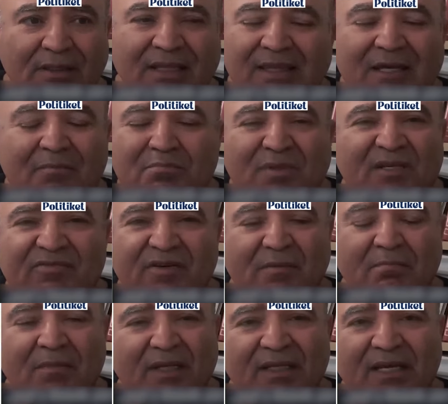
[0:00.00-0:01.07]
انا نحب
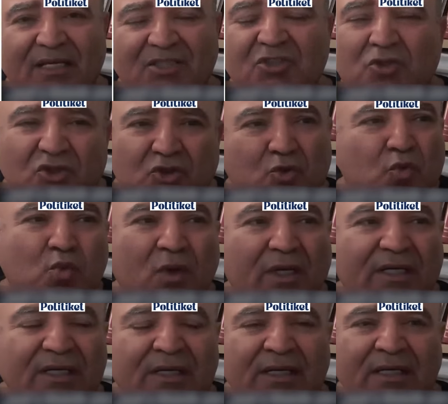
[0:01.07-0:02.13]
نفهم معناها شنو شنو
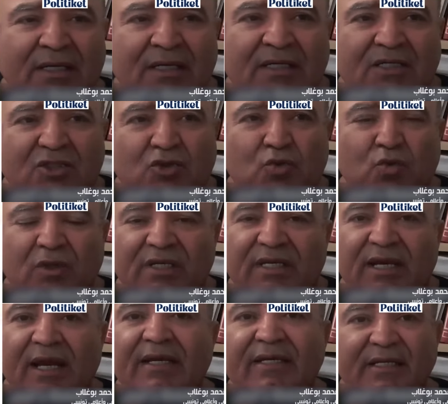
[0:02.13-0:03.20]
هو شنو هو اللي
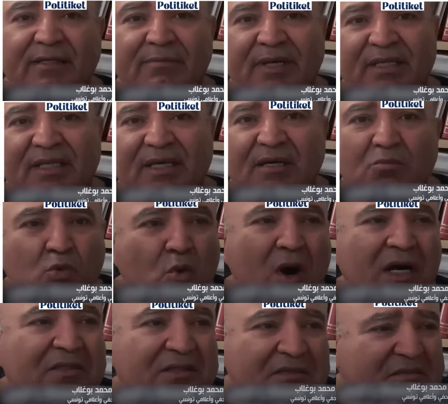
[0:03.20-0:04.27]
يخلي معناها
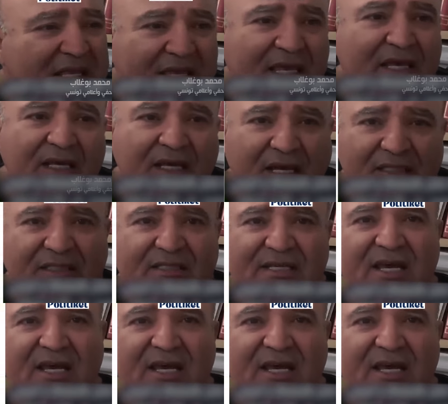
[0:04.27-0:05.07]
مواطن كيك يعني